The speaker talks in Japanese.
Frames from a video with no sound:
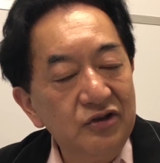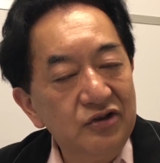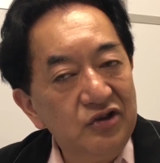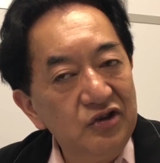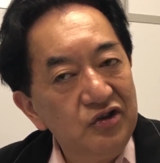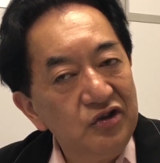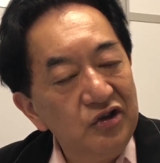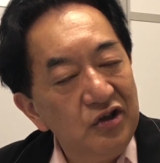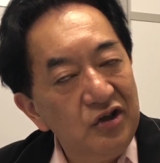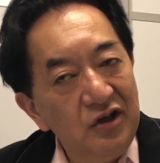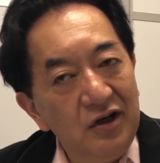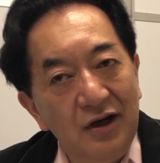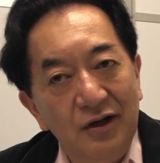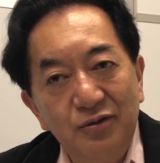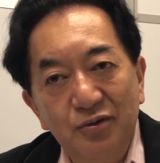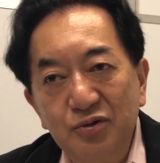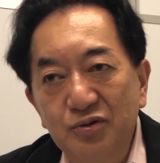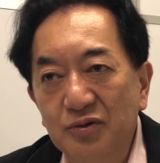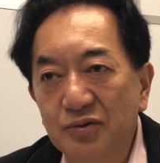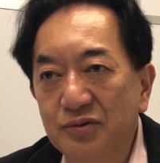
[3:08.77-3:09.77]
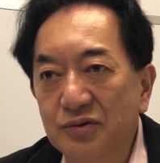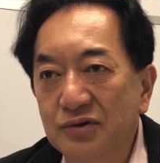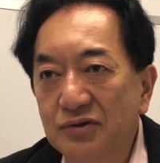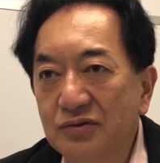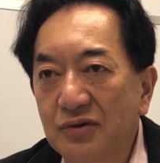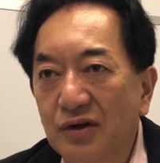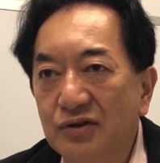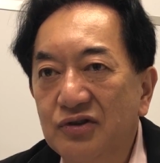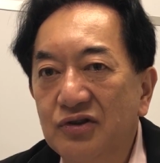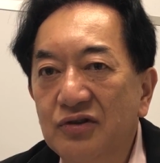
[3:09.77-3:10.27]
シシリアの食事
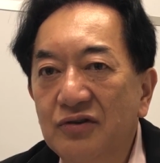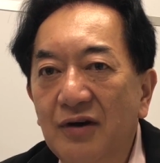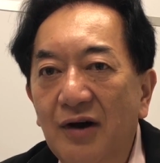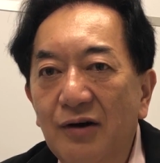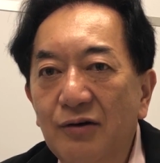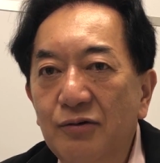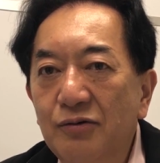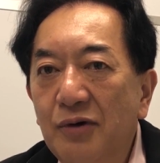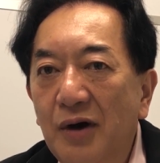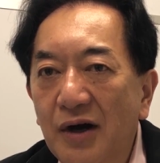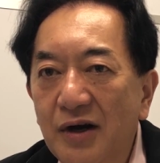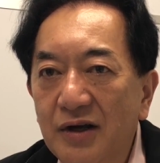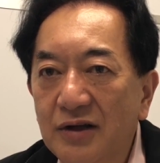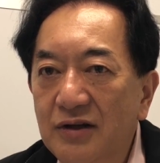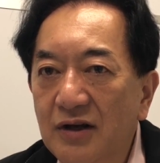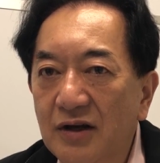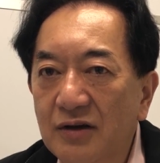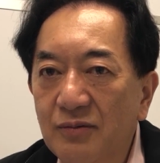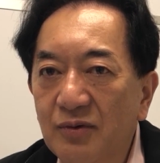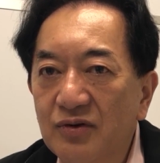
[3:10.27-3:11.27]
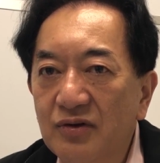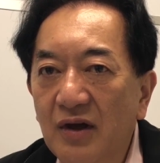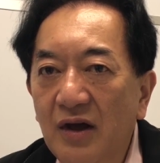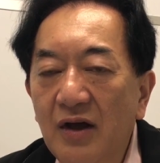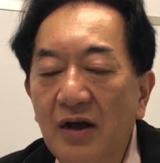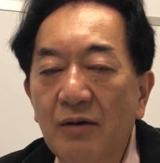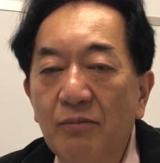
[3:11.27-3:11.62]
は違うわけであります